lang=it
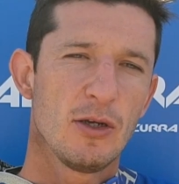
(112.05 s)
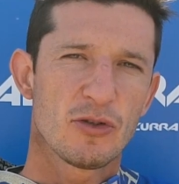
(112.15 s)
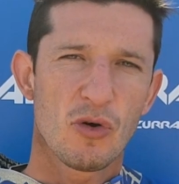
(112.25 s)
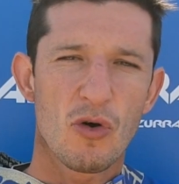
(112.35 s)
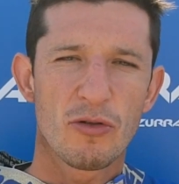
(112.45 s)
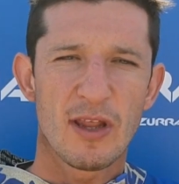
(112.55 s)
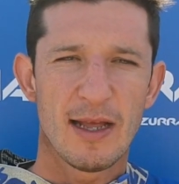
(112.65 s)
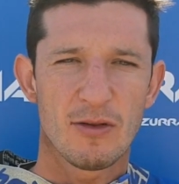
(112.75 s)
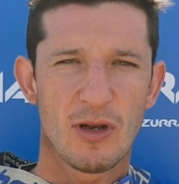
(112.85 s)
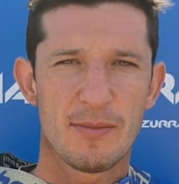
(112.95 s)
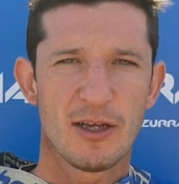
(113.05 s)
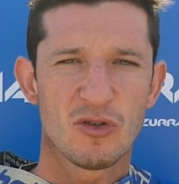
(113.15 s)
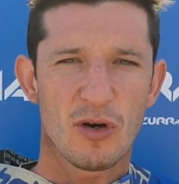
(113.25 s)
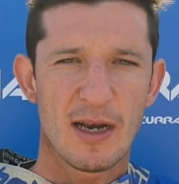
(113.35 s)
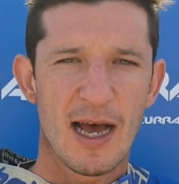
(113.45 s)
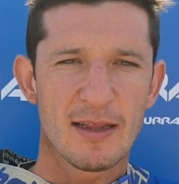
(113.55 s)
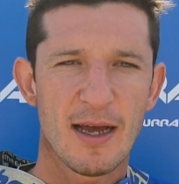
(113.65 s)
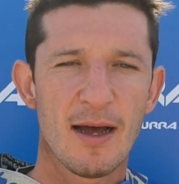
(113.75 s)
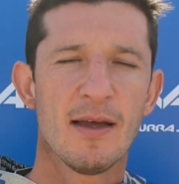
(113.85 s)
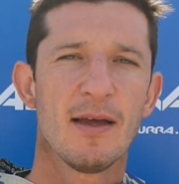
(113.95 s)
Io sono contento della mia
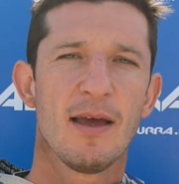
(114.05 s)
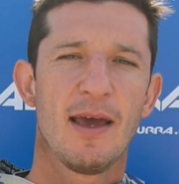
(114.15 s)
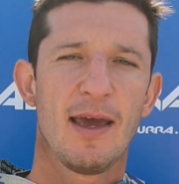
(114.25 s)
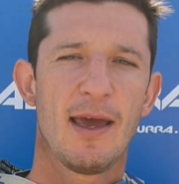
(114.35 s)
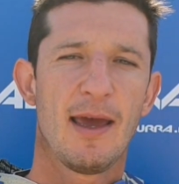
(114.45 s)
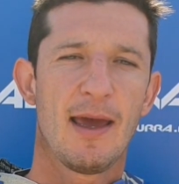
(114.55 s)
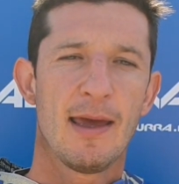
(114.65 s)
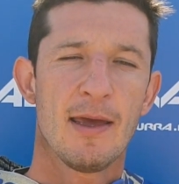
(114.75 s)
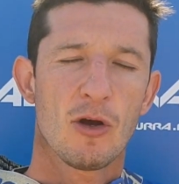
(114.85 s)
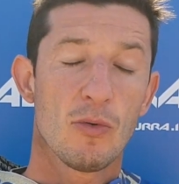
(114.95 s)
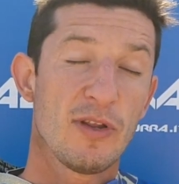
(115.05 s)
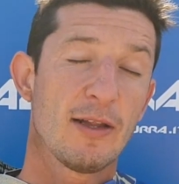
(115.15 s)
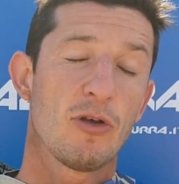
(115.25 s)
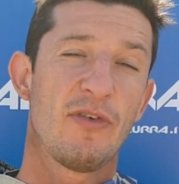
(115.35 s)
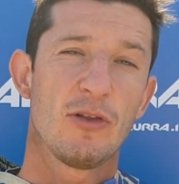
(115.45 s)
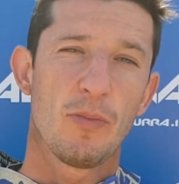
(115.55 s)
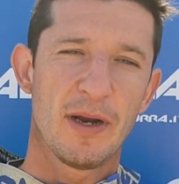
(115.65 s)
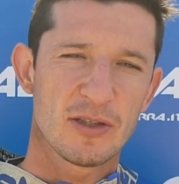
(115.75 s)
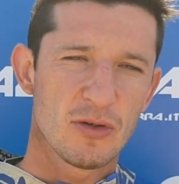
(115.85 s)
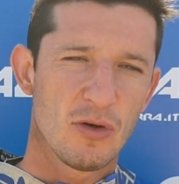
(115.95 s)
giornata e come ho detto avendo
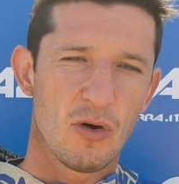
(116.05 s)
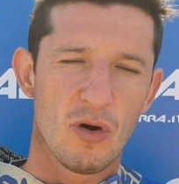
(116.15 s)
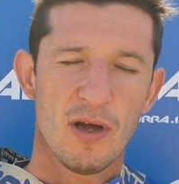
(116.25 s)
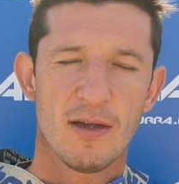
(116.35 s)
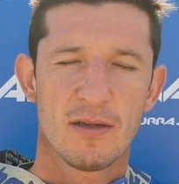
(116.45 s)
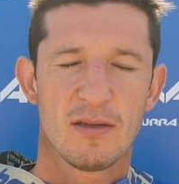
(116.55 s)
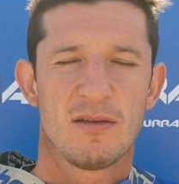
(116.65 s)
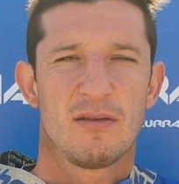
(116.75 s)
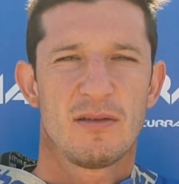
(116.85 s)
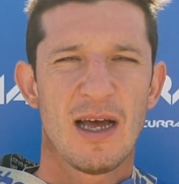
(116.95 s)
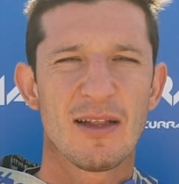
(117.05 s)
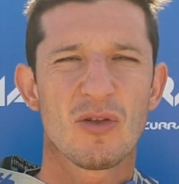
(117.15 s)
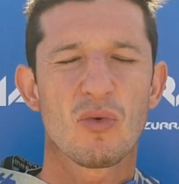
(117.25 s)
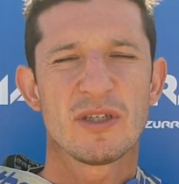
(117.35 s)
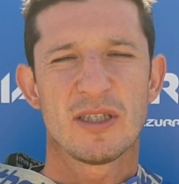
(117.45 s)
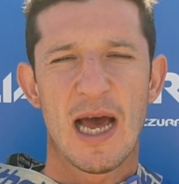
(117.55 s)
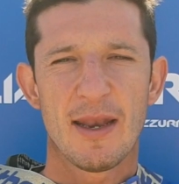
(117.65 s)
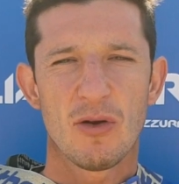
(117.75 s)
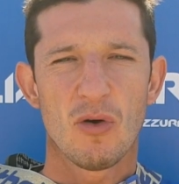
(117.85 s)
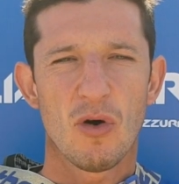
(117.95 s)
perso tanto
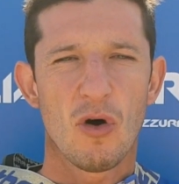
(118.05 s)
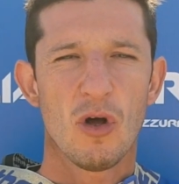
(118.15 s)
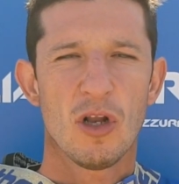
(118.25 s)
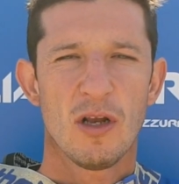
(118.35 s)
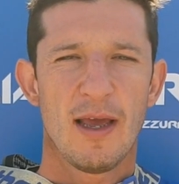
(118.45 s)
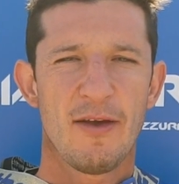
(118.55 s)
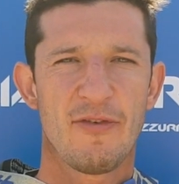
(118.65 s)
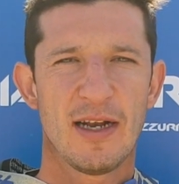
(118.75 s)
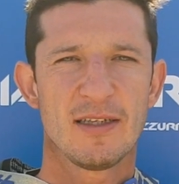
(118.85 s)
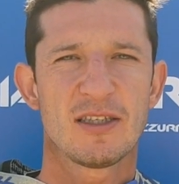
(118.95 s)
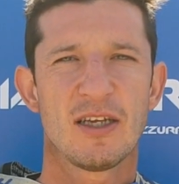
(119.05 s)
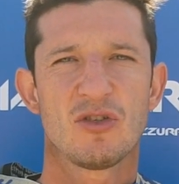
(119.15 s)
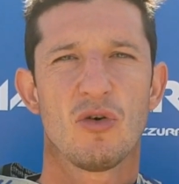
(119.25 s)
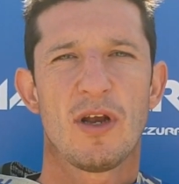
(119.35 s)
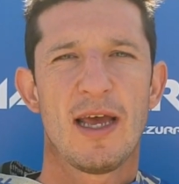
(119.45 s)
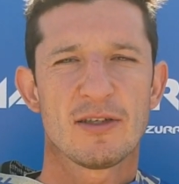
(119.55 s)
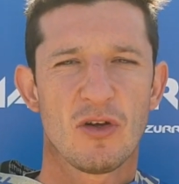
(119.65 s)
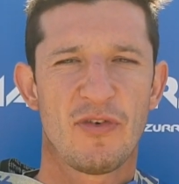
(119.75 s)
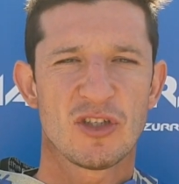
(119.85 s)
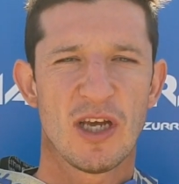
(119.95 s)
quest'anno e in finale di stagione
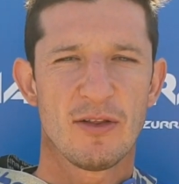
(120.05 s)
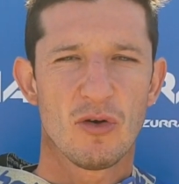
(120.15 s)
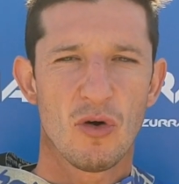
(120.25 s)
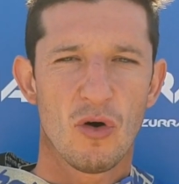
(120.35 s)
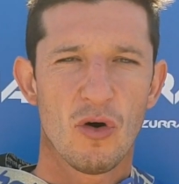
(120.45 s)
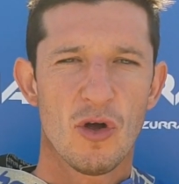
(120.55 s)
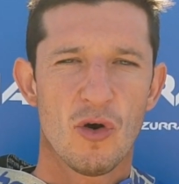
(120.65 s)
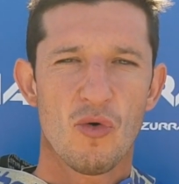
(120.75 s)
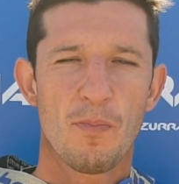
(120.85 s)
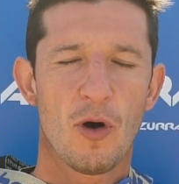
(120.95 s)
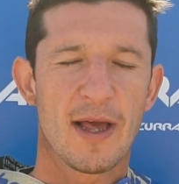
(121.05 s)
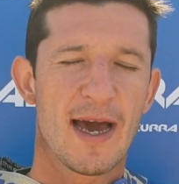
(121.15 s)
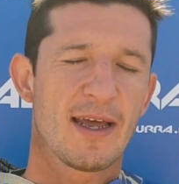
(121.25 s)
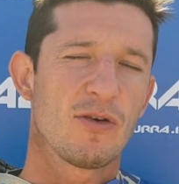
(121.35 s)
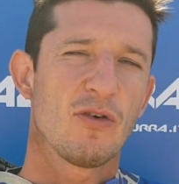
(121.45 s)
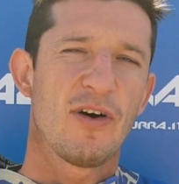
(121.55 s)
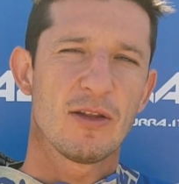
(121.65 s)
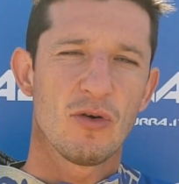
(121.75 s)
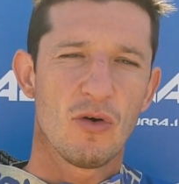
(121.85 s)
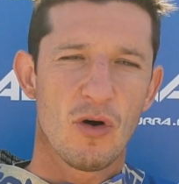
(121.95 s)
sto facendo un po' le gare che non ho
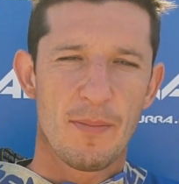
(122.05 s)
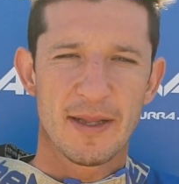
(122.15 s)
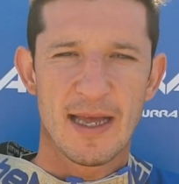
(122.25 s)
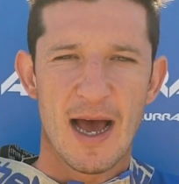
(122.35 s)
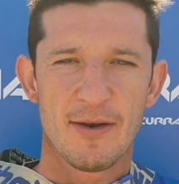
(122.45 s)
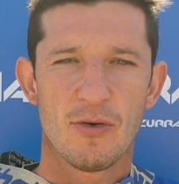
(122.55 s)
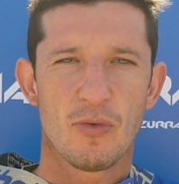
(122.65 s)
fatto a metà anno,